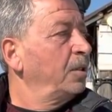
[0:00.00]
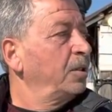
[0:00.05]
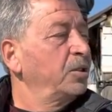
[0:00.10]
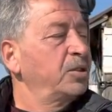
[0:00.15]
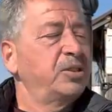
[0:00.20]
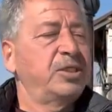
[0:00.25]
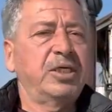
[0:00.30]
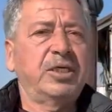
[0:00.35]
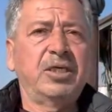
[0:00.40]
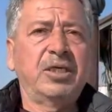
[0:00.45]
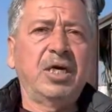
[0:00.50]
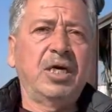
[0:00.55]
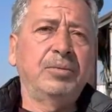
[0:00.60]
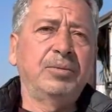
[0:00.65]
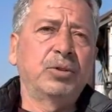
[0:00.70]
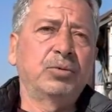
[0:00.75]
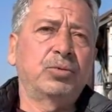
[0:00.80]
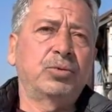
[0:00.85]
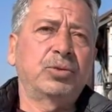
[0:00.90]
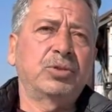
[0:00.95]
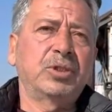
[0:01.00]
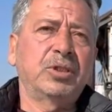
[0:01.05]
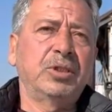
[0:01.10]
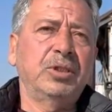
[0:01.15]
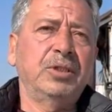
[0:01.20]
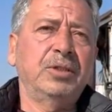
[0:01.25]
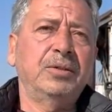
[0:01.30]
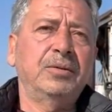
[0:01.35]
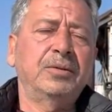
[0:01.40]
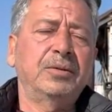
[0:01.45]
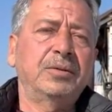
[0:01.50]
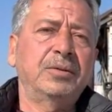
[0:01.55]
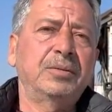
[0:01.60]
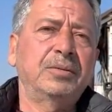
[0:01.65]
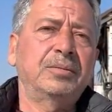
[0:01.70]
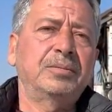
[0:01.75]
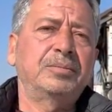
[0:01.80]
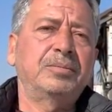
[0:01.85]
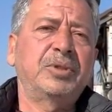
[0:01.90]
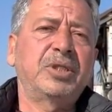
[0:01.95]
Zekeriya abinin kuşları
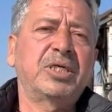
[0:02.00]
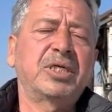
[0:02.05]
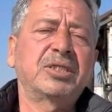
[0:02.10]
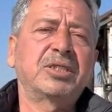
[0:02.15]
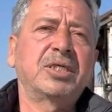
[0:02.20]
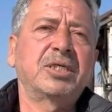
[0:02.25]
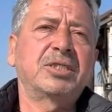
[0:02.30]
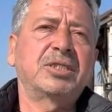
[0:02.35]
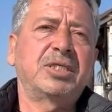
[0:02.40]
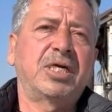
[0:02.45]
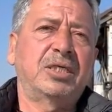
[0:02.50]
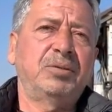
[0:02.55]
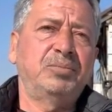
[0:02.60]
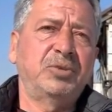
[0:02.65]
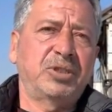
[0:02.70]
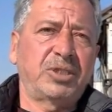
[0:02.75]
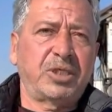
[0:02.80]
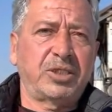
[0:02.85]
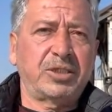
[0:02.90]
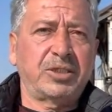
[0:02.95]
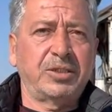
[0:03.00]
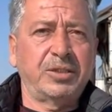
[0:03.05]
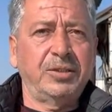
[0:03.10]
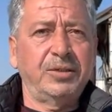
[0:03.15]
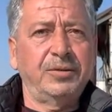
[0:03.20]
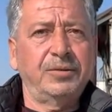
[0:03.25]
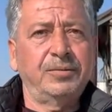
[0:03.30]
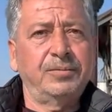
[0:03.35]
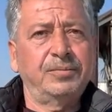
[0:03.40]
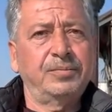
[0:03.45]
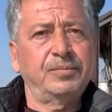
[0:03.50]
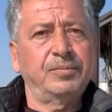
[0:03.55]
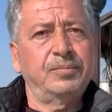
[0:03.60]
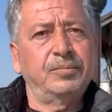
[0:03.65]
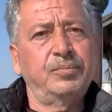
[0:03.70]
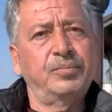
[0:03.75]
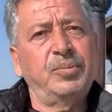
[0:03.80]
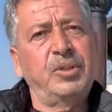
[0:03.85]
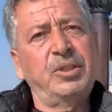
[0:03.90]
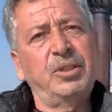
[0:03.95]
biraz daha sert mizaçtı.
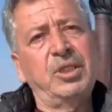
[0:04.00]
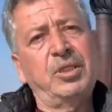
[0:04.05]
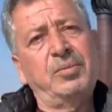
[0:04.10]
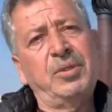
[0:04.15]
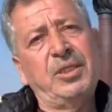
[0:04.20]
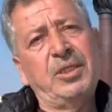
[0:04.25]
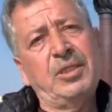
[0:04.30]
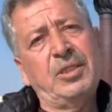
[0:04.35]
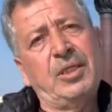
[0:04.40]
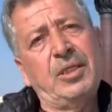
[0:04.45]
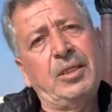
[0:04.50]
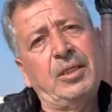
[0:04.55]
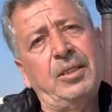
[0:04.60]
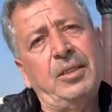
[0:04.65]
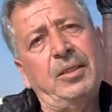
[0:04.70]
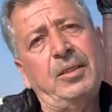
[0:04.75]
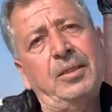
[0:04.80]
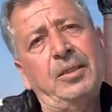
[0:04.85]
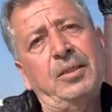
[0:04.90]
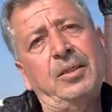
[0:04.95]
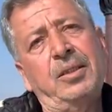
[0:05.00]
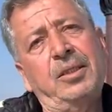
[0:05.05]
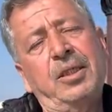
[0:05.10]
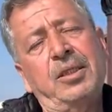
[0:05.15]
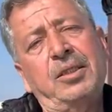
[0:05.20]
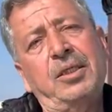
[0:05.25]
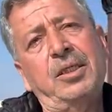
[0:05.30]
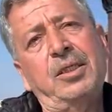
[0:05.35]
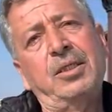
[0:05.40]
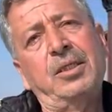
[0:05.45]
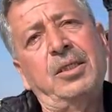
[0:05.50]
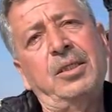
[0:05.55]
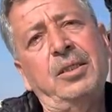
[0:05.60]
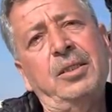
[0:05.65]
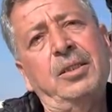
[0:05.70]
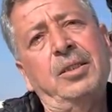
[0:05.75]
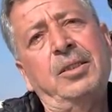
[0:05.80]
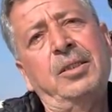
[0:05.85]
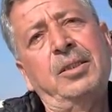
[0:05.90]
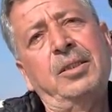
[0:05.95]
Bindirmeye de yataya da
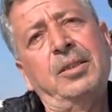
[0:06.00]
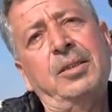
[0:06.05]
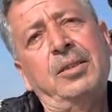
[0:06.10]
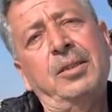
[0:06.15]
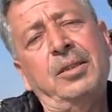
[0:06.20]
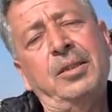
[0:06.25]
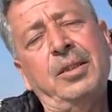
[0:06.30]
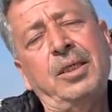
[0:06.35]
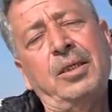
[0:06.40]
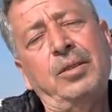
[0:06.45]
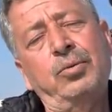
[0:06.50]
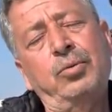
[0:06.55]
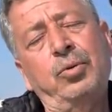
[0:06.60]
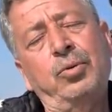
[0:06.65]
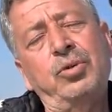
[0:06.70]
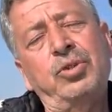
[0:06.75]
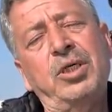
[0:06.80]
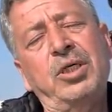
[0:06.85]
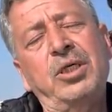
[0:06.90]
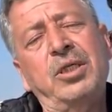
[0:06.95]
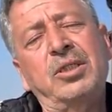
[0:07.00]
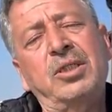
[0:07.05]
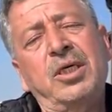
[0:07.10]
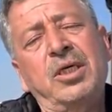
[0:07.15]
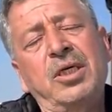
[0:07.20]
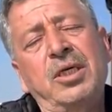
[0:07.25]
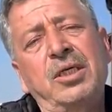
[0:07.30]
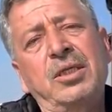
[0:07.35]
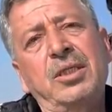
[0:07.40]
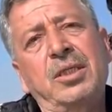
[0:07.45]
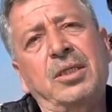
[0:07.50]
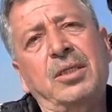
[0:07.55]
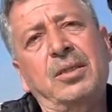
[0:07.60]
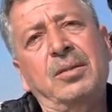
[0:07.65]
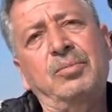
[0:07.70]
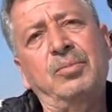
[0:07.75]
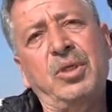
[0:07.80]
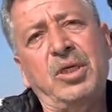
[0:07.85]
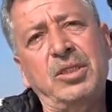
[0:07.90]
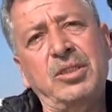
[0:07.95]
yani dönüşe yatırana kadar
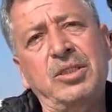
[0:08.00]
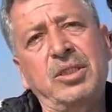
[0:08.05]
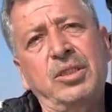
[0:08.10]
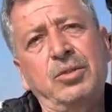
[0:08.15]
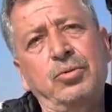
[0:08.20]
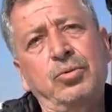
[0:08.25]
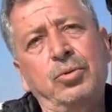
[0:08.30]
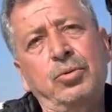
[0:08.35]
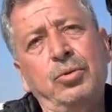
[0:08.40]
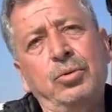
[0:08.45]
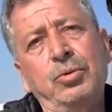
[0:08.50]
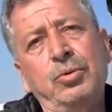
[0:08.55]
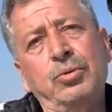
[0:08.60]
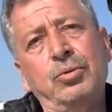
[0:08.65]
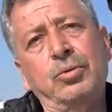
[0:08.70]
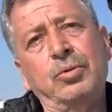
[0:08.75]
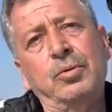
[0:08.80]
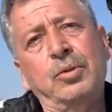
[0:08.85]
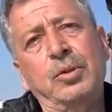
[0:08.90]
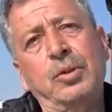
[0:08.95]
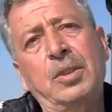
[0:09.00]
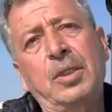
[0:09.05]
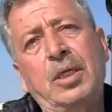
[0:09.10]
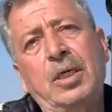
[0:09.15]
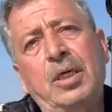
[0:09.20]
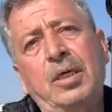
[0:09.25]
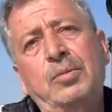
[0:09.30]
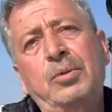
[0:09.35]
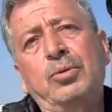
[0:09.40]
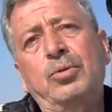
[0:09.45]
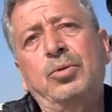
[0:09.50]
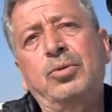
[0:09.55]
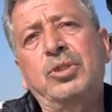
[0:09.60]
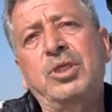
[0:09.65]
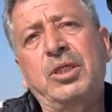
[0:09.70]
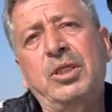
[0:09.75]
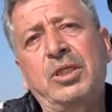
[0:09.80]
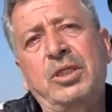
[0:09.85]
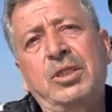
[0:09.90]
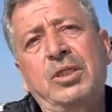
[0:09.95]
biraz seni zorluyordu. Ama
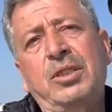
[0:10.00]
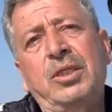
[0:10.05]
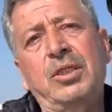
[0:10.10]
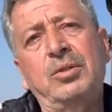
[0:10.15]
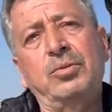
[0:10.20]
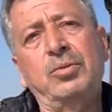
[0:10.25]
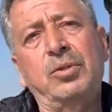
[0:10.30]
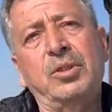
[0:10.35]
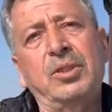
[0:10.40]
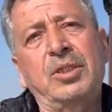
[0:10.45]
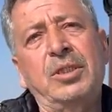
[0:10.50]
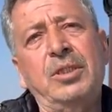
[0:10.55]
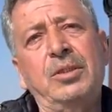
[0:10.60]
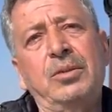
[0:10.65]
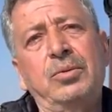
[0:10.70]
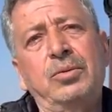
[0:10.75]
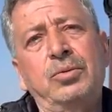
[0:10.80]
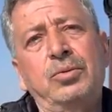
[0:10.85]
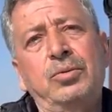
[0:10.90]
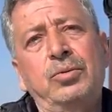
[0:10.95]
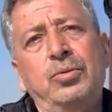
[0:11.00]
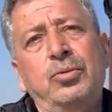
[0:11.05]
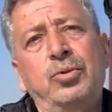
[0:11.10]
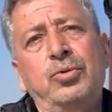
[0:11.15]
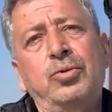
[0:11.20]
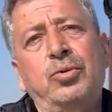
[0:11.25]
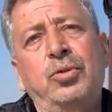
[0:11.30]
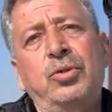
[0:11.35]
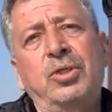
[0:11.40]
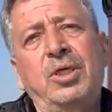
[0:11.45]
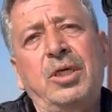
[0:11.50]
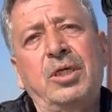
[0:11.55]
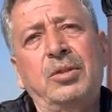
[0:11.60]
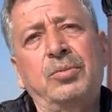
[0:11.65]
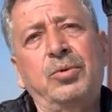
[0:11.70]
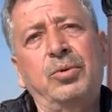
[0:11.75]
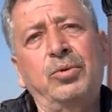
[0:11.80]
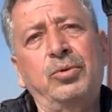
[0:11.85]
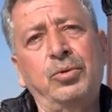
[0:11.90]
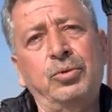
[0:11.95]
dönüşe girdikten sonra da çocuk oynar
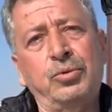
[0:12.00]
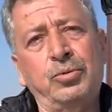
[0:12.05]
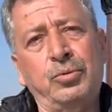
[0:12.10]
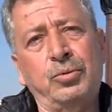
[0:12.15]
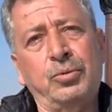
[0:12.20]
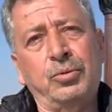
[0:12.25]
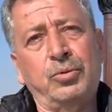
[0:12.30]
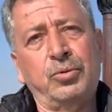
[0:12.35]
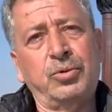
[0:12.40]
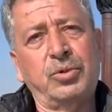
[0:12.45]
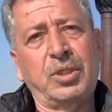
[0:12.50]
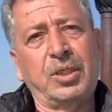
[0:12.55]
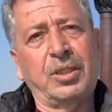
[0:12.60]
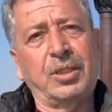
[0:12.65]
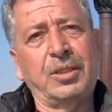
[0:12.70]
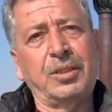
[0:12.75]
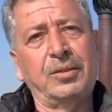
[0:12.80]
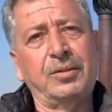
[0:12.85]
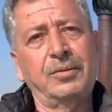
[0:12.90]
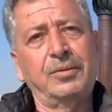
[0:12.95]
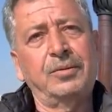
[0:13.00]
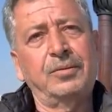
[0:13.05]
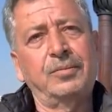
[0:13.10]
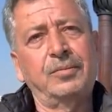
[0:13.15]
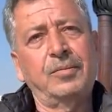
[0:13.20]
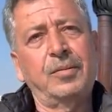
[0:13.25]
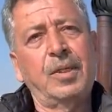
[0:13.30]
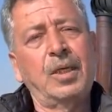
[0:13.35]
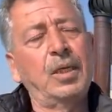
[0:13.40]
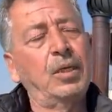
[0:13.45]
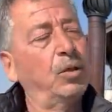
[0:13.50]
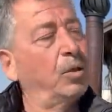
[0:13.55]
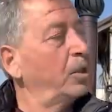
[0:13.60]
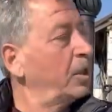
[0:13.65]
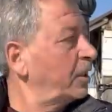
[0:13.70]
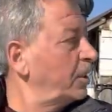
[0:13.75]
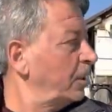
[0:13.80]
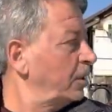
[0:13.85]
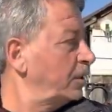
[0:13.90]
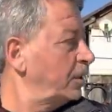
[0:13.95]
gibi oynuyordun kuşlarla. Öyle
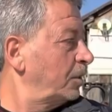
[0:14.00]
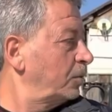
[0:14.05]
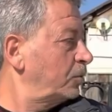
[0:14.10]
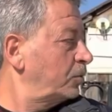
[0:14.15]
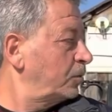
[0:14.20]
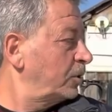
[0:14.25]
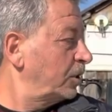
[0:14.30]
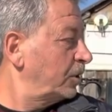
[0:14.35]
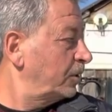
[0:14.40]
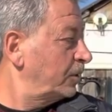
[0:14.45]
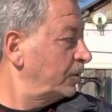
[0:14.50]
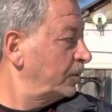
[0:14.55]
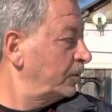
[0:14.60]
kaliteli kuşlardı.